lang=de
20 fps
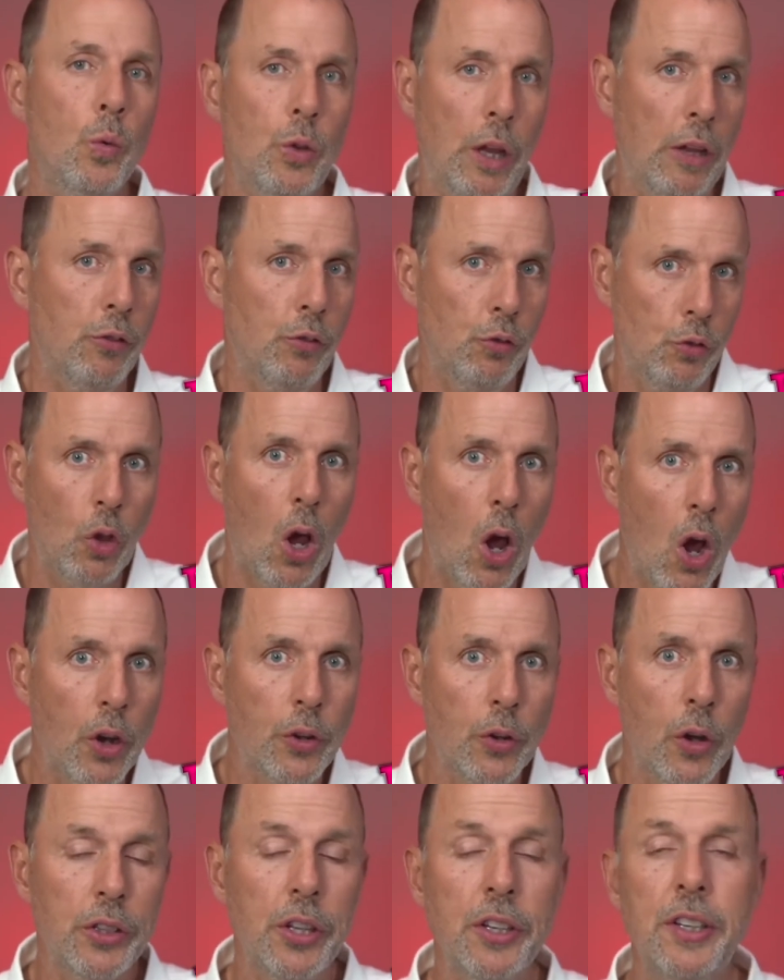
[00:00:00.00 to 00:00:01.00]
das da
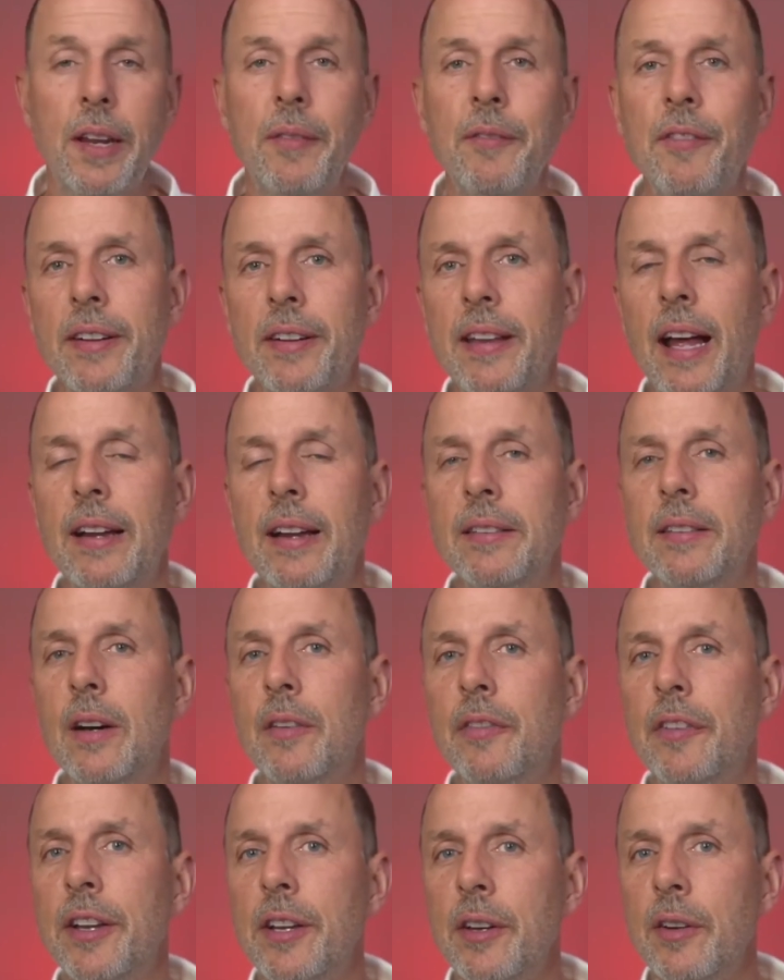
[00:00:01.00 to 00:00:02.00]
deutet jedenfalls alles
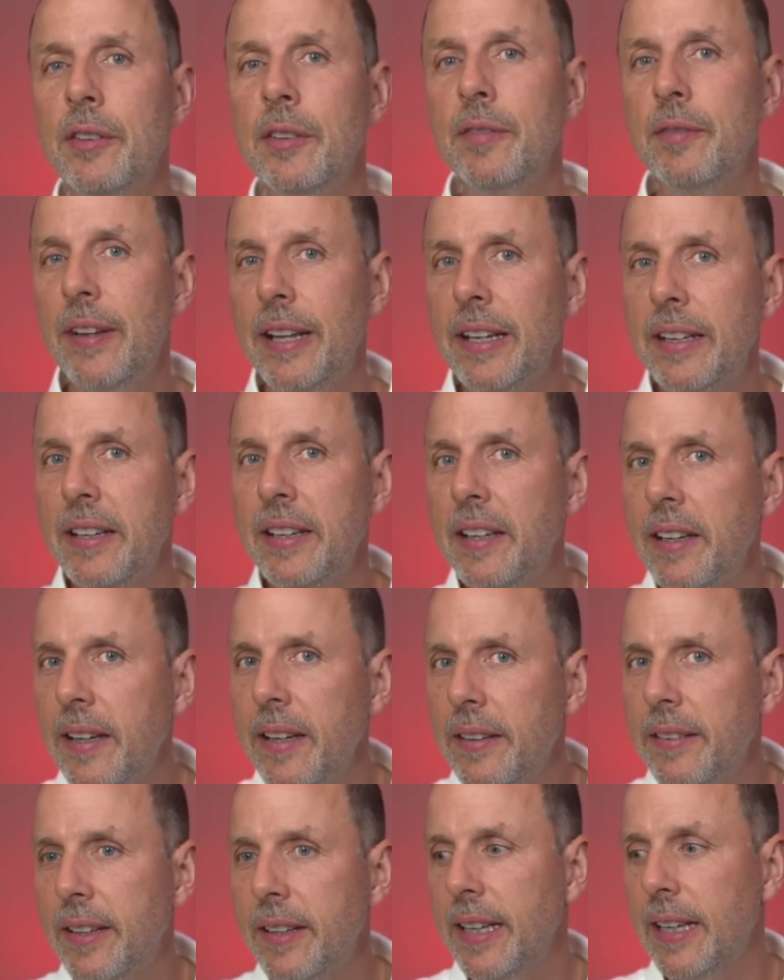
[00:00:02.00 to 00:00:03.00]
darauf hin. Und wenn
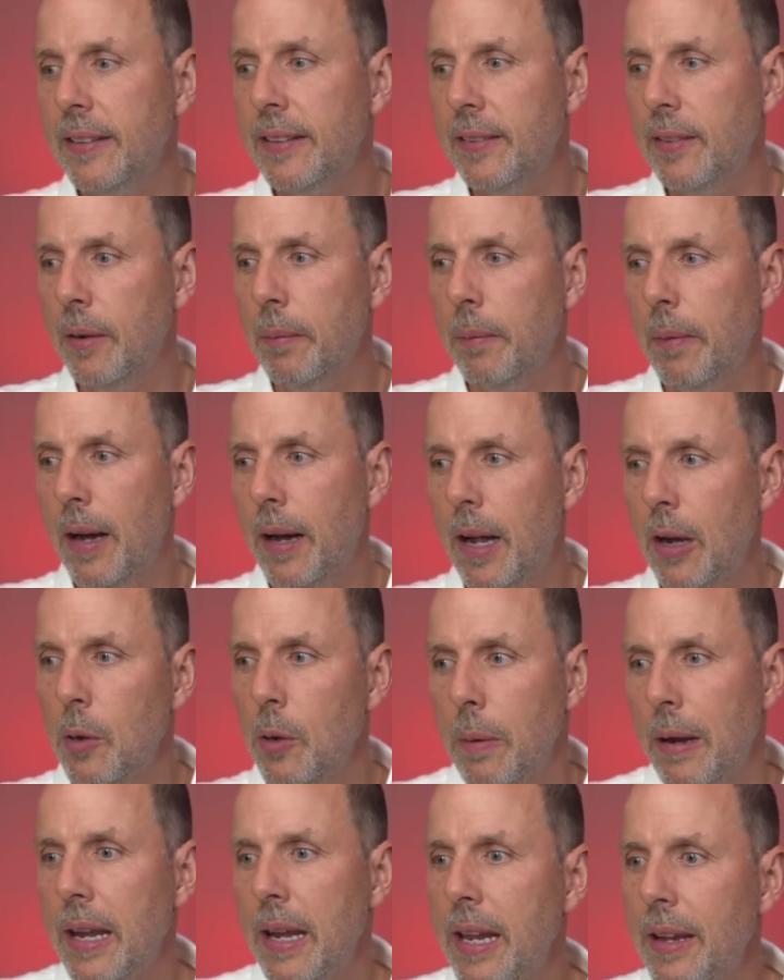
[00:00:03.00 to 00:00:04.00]
die sich jetzt nochmal
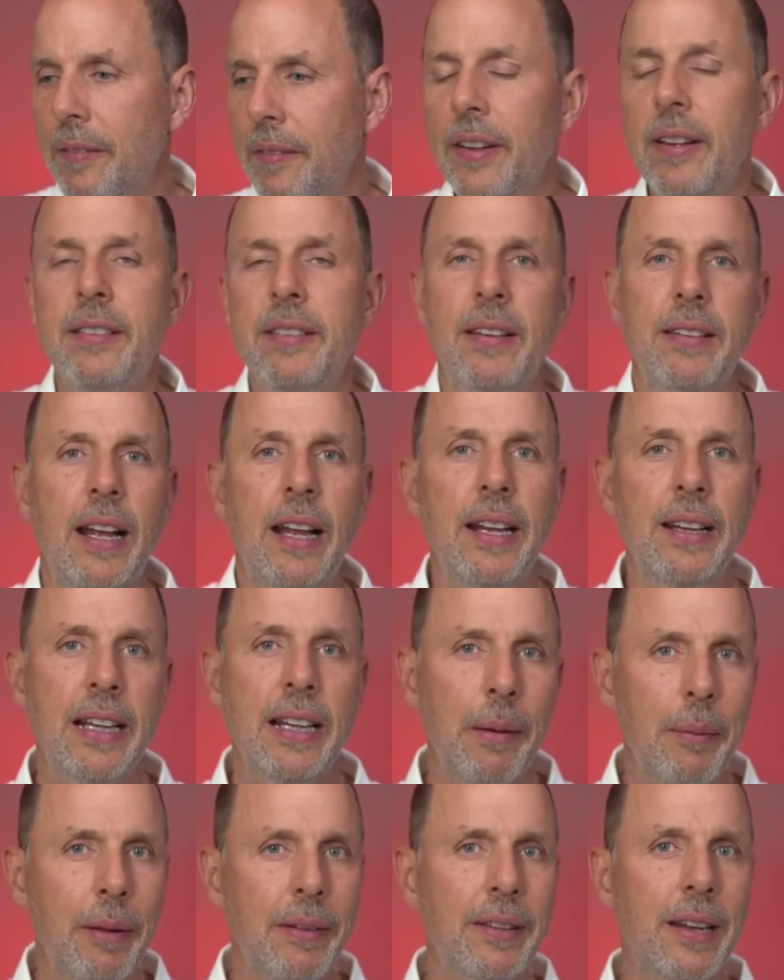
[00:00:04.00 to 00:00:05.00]
überlegen, wie ist das eigentlich
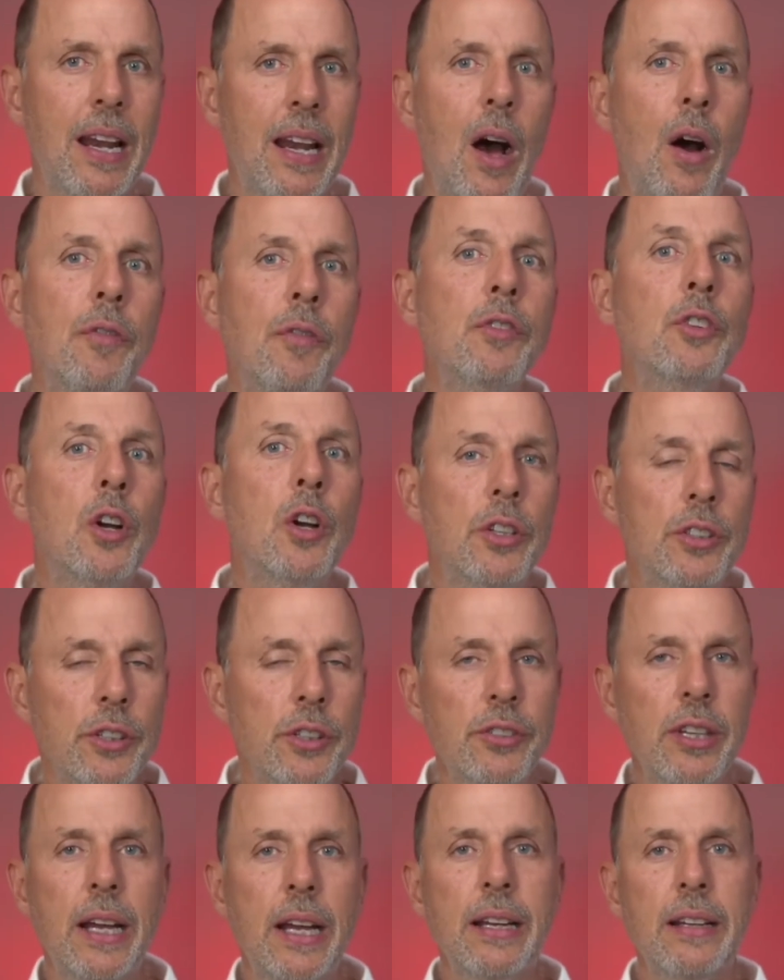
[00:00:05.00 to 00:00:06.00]
damals gelaufen, könnte
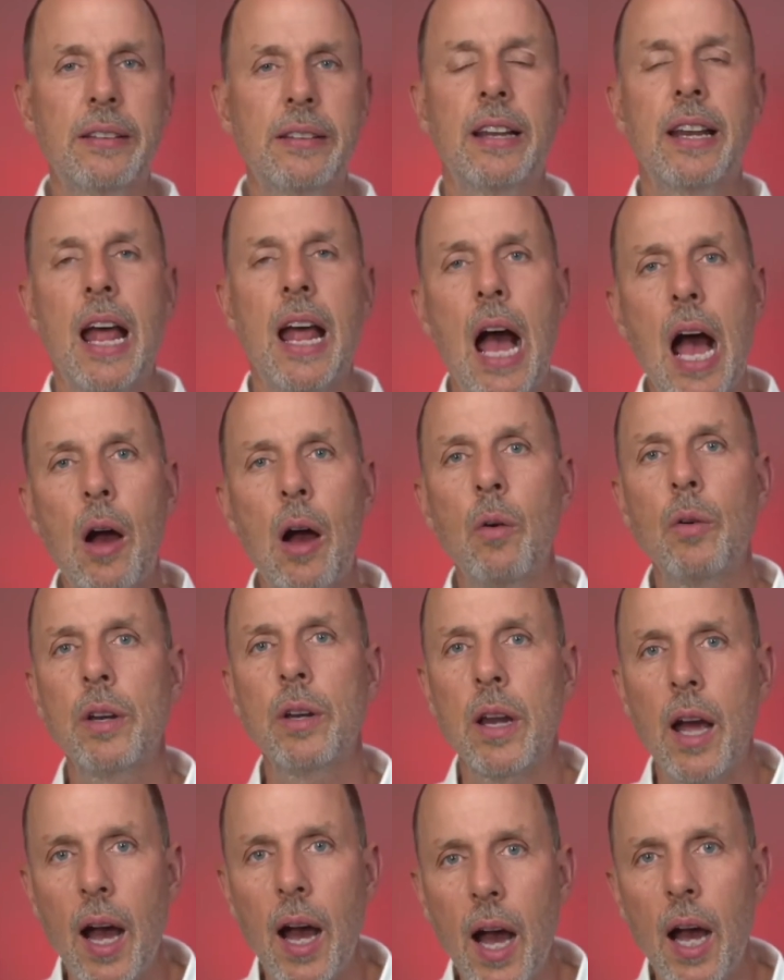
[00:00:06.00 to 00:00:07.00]
es sein, dass dann nach und
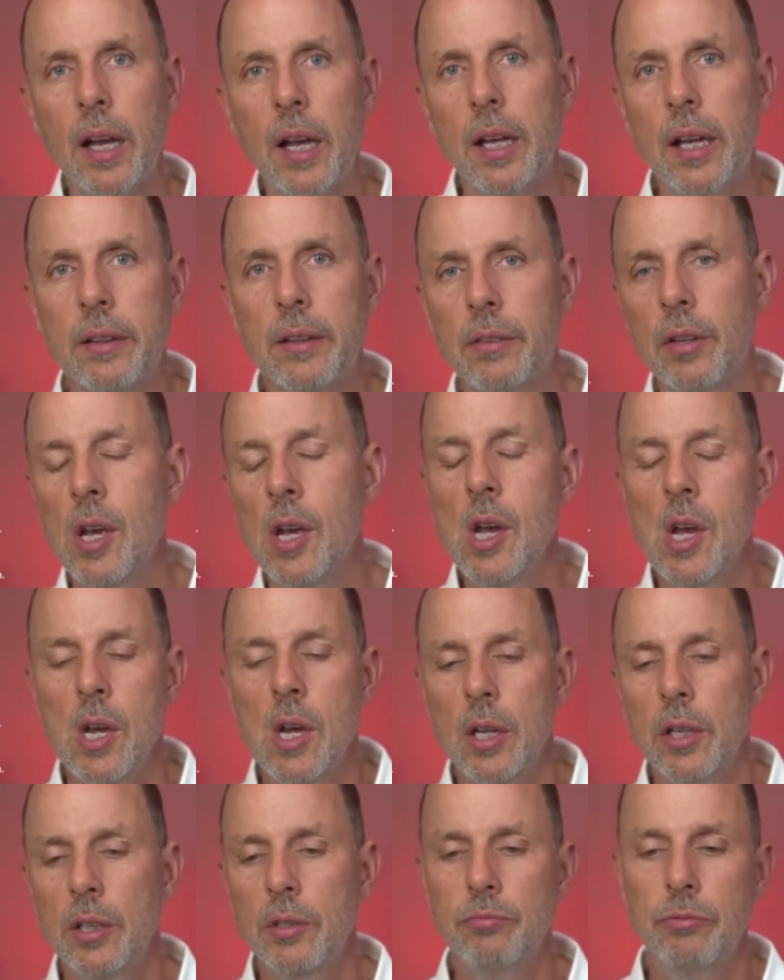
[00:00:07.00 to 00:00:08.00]
nach jetzt
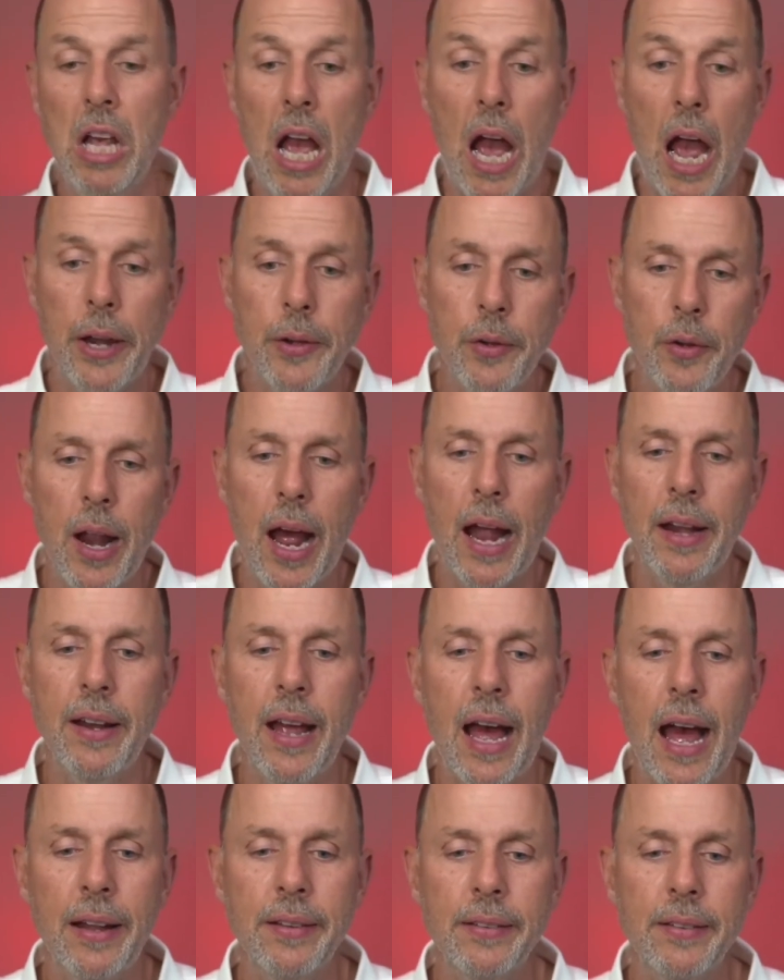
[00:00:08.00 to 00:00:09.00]
die ein oder
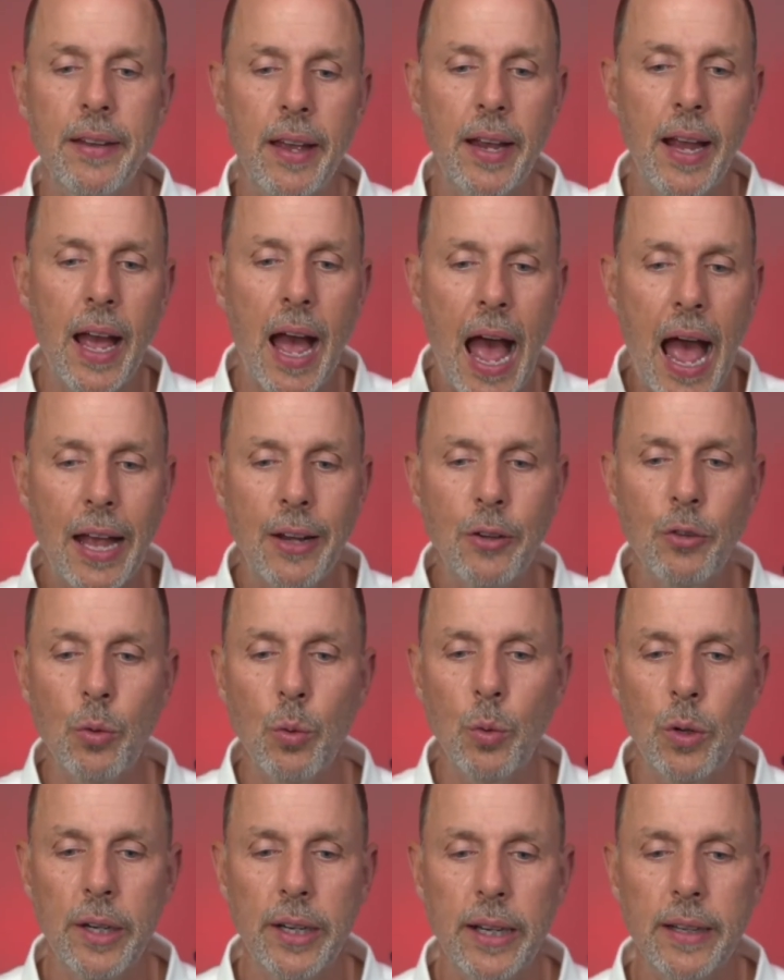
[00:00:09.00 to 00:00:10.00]
andere Anzeige eintrudelt.